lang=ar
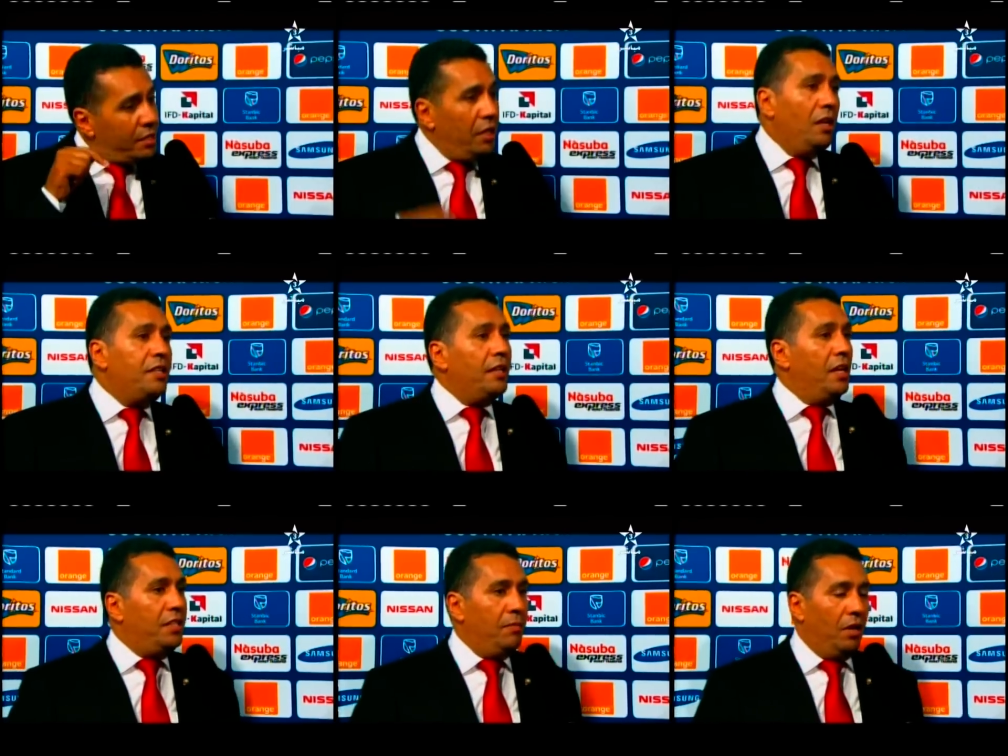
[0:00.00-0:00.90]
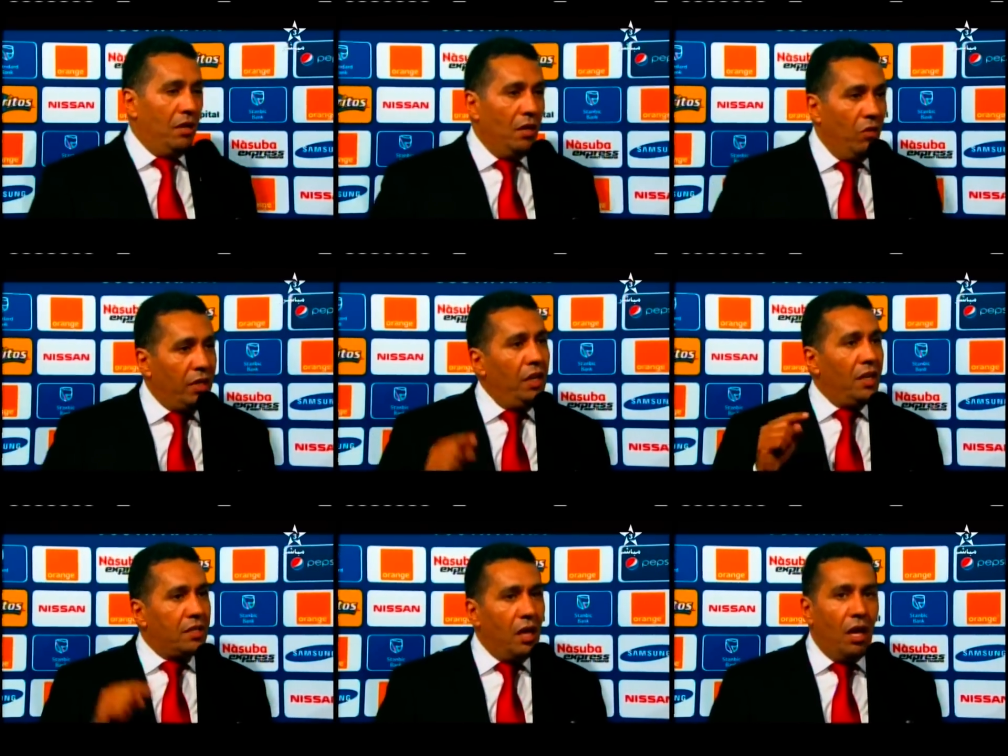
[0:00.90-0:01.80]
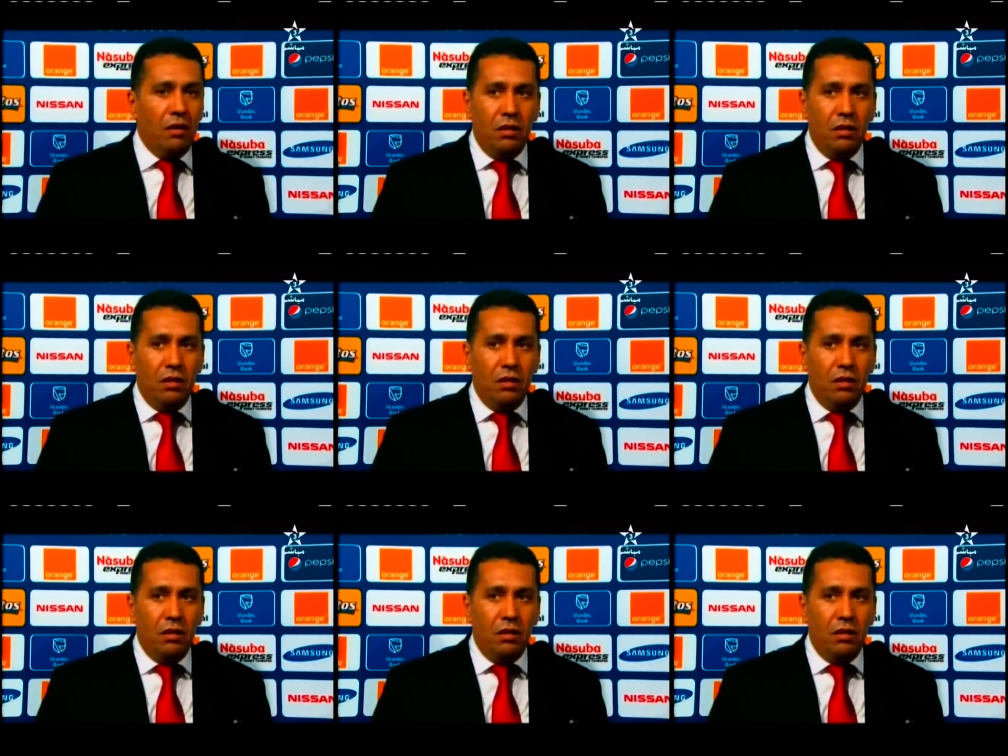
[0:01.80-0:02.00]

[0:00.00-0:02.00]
ليست هزيمه ولكن الاقصاء